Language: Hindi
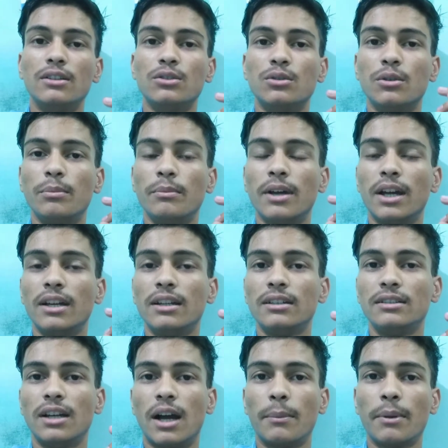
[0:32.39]
तो मैं
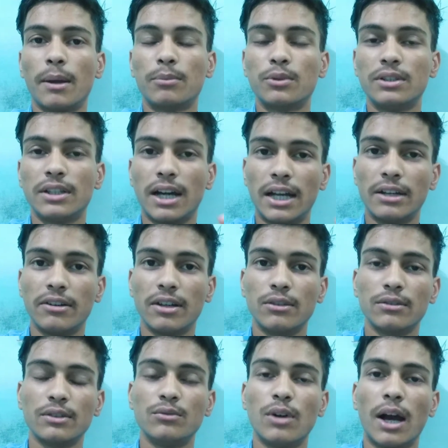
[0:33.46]
यहाँ पे आपको दिखाने वाला हूँ
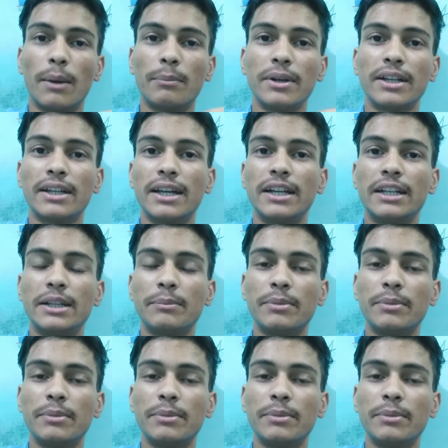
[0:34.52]
कि वहाँ पे टेन